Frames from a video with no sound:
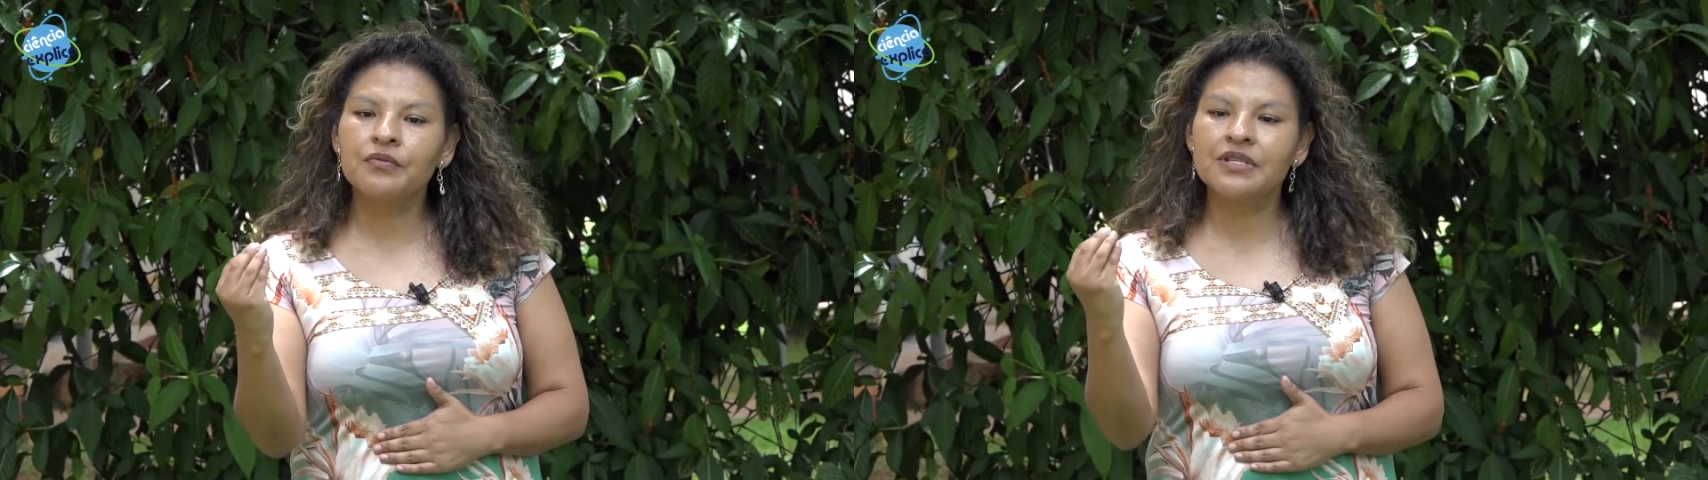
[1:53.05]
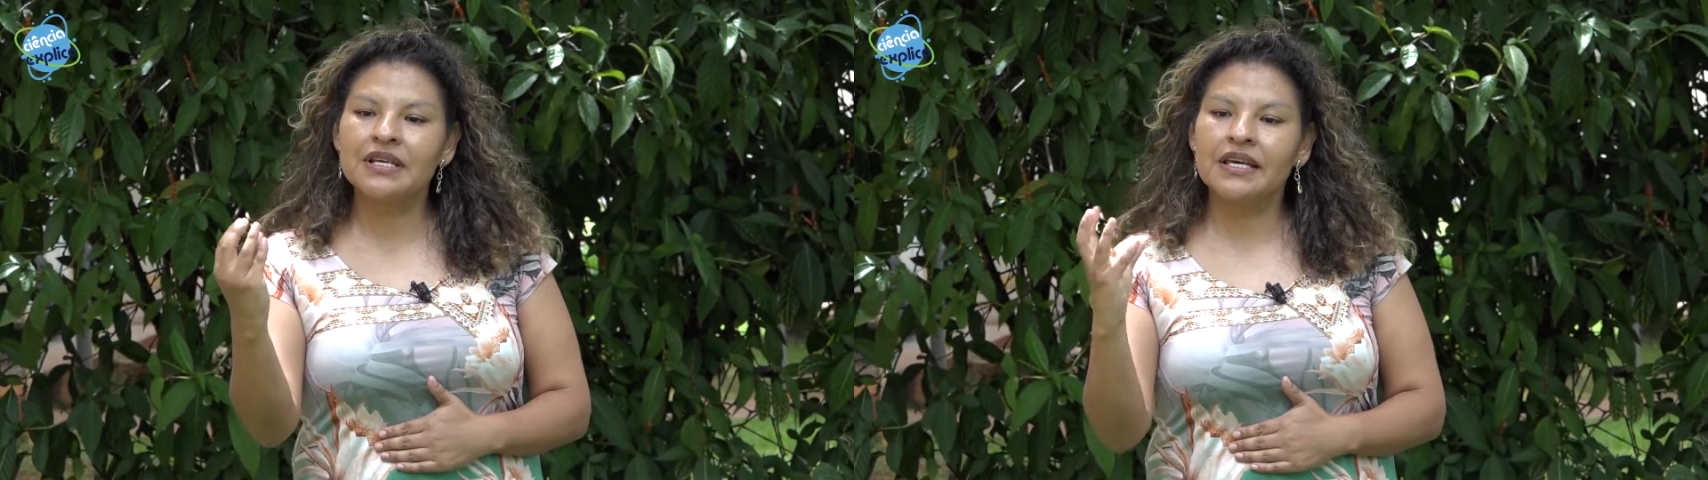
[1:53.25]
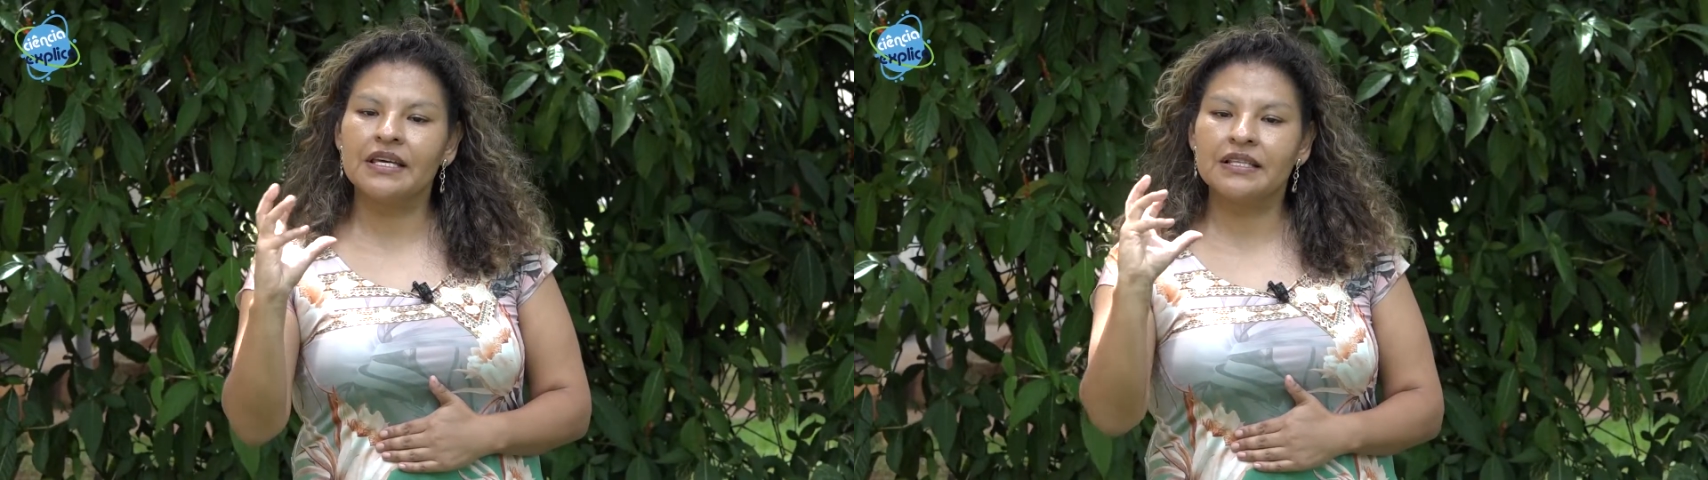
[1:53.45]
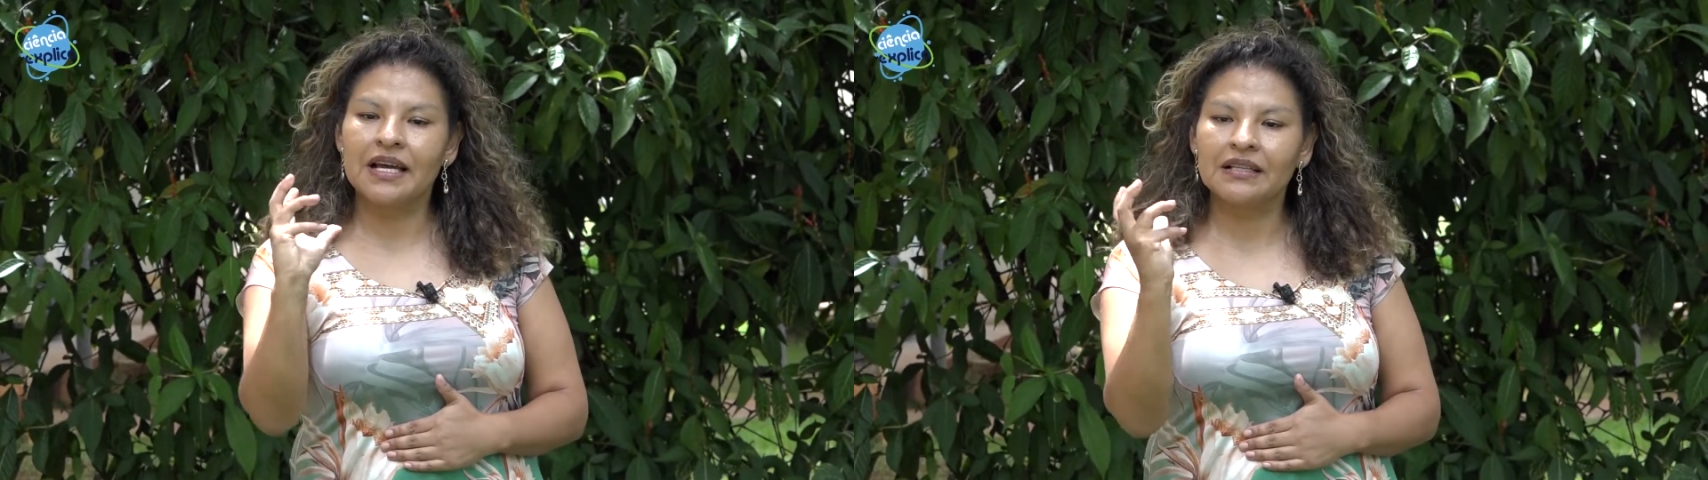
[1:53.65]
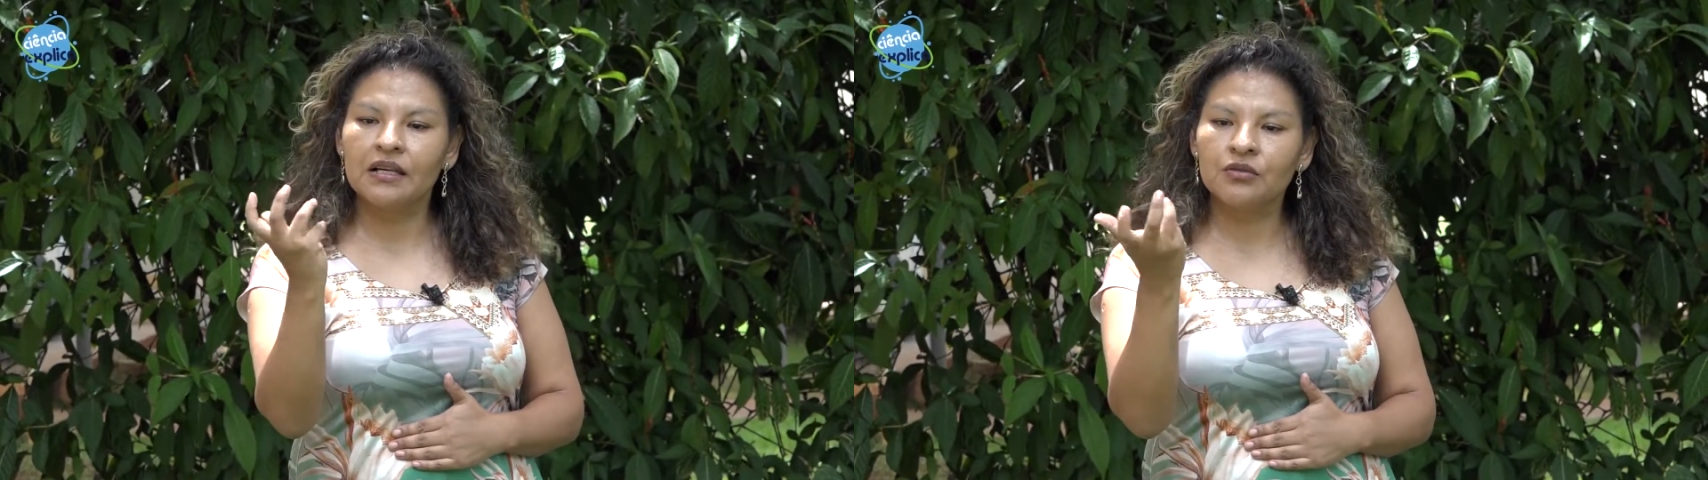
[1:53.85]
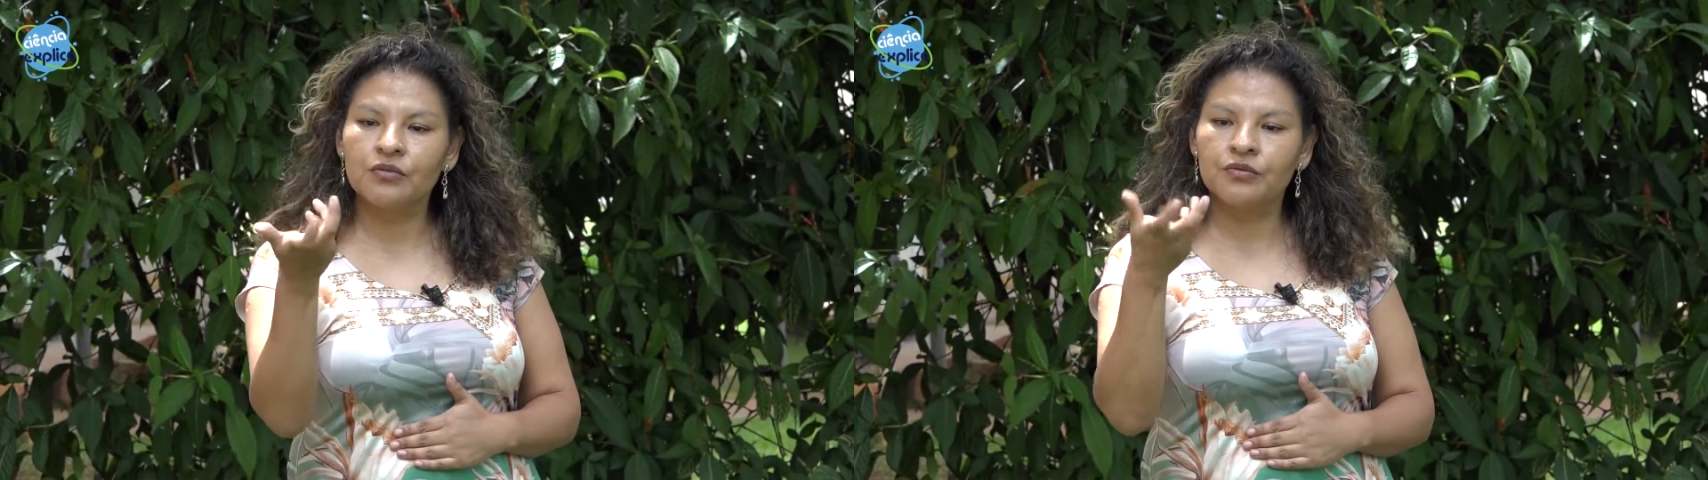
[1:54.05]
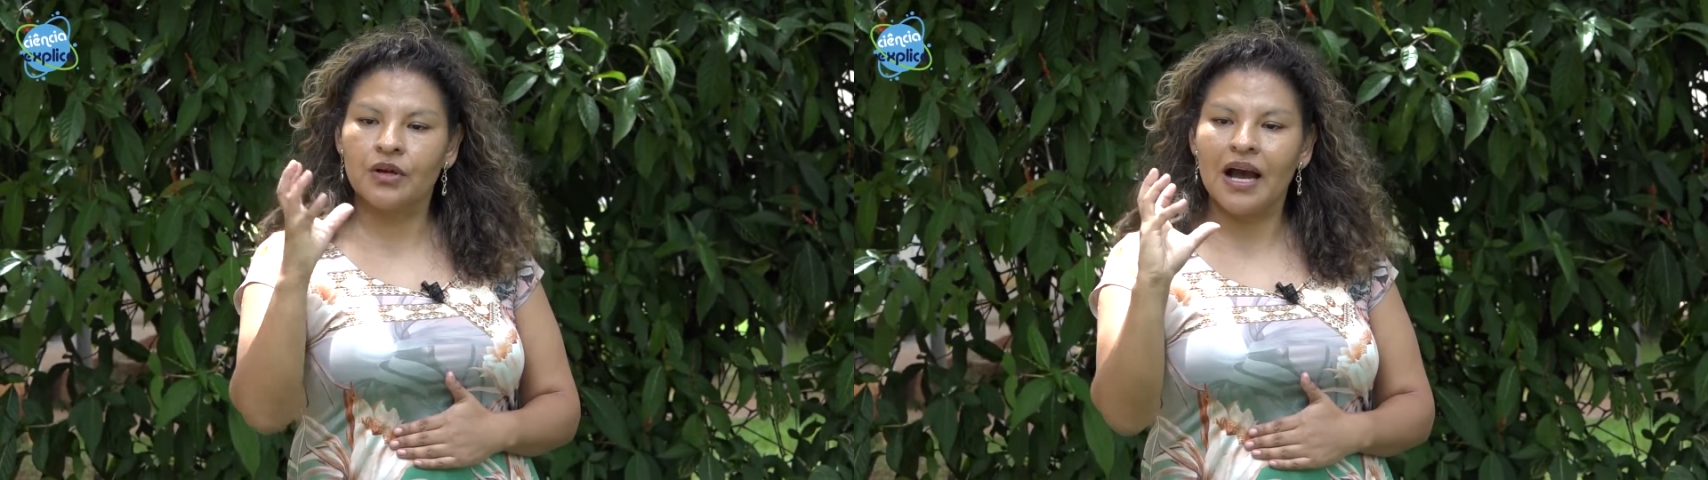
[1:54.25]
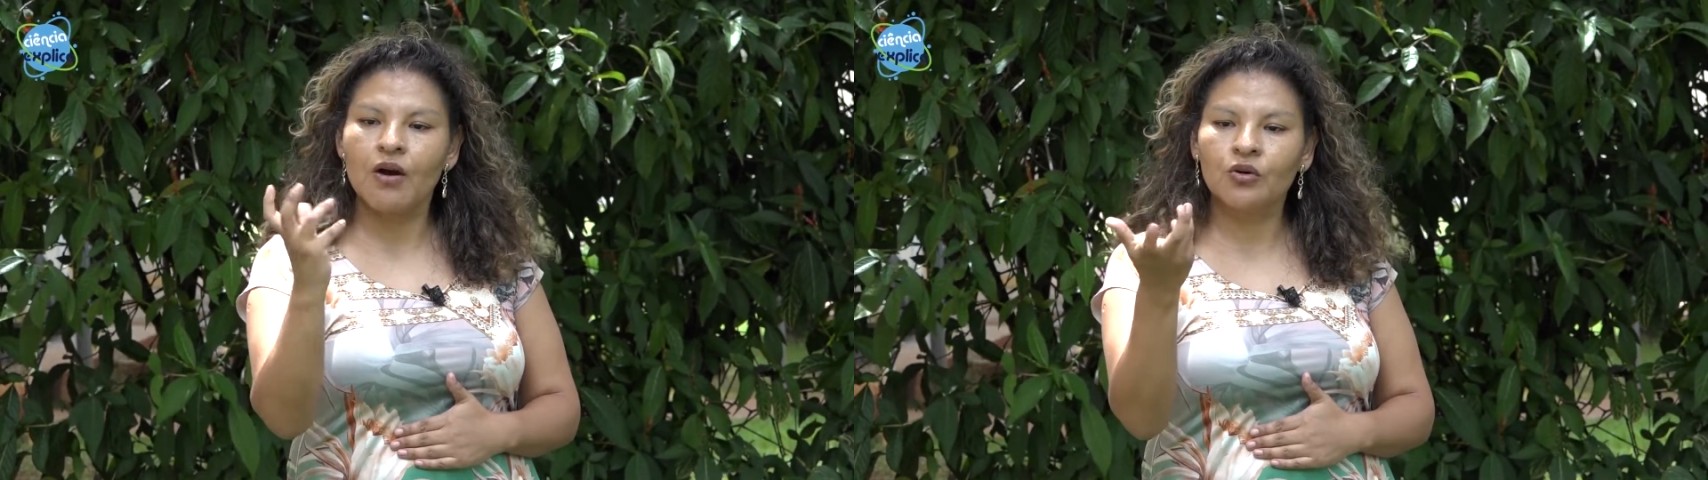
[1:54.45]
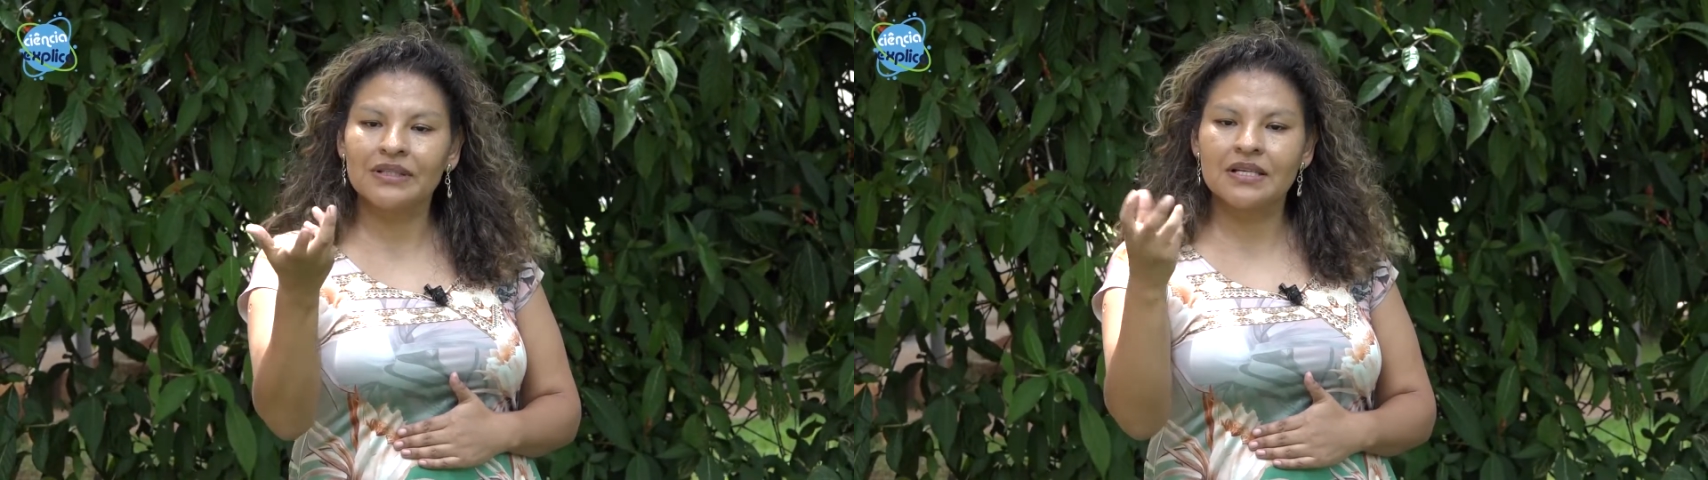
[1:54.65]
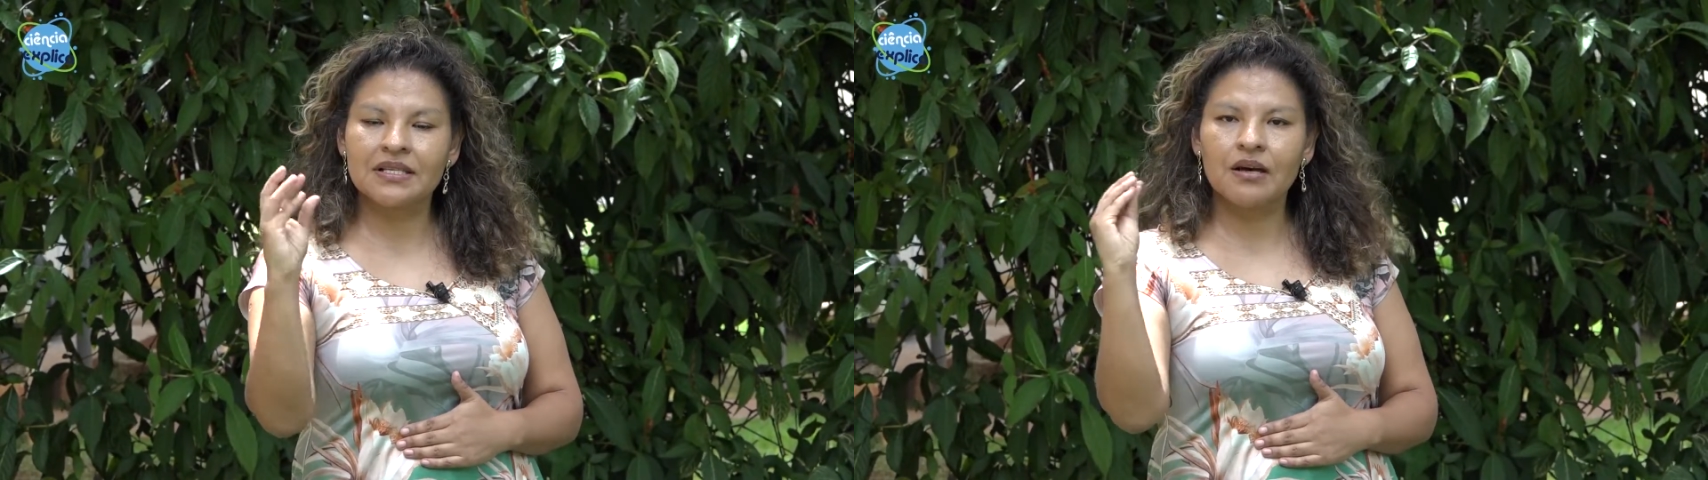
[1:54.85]
você que está dando a
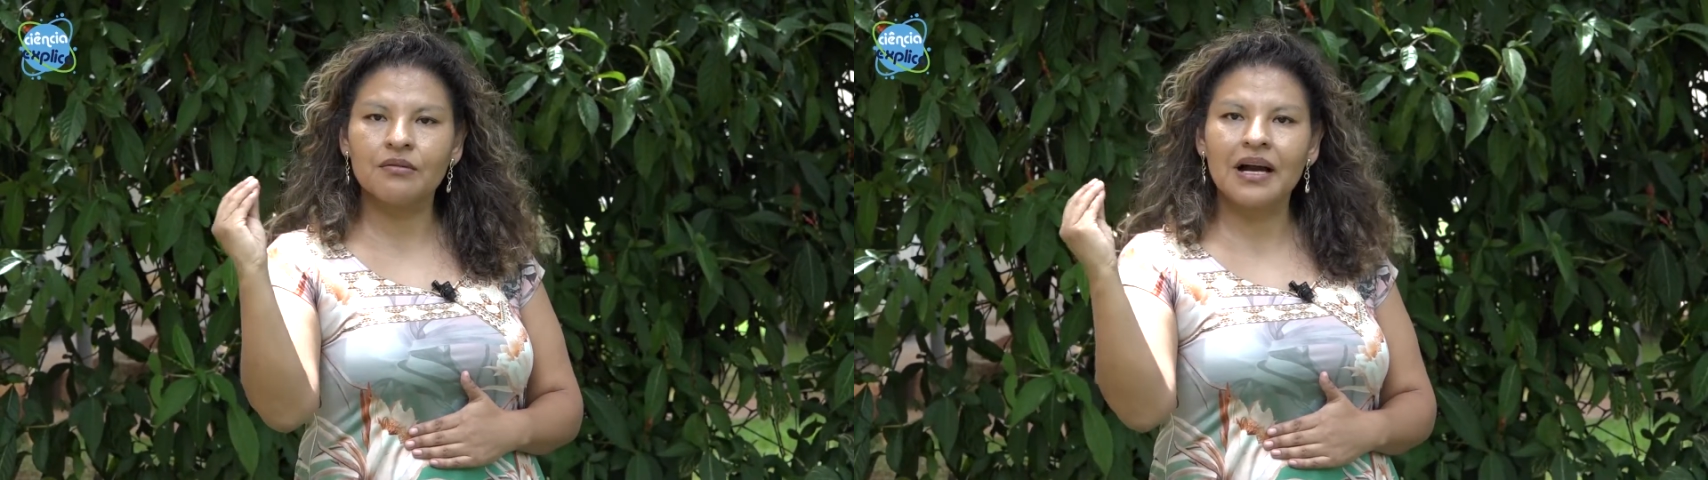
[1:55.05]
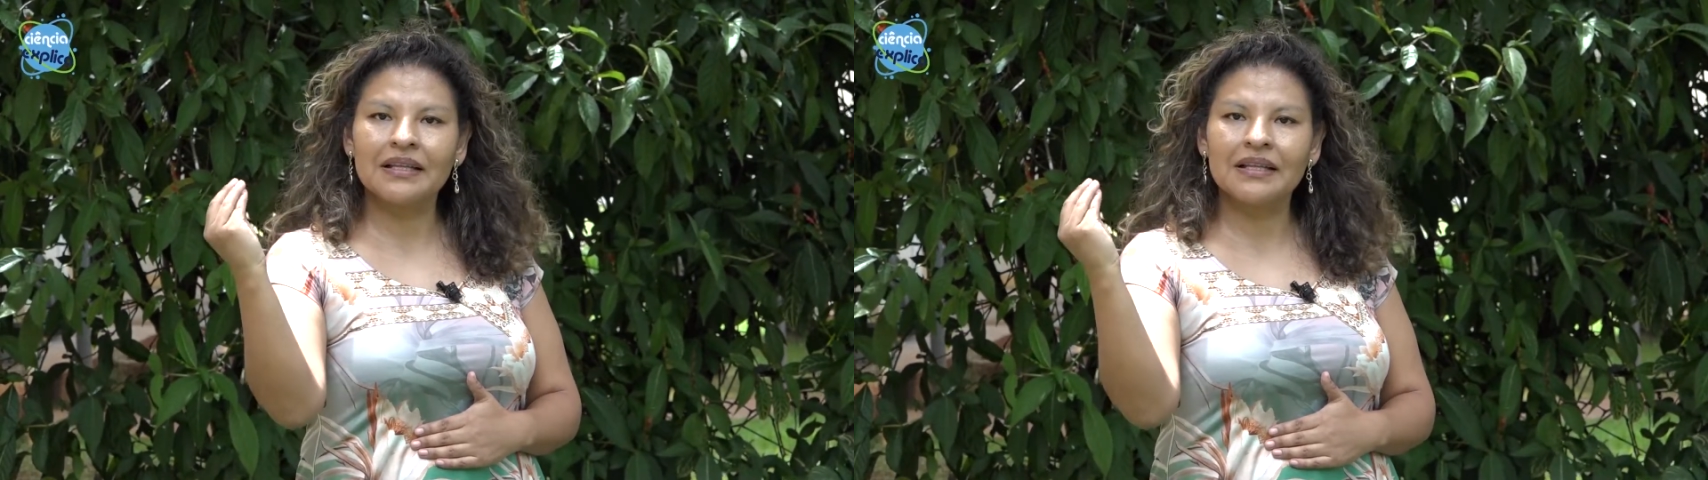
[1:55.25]
rotação,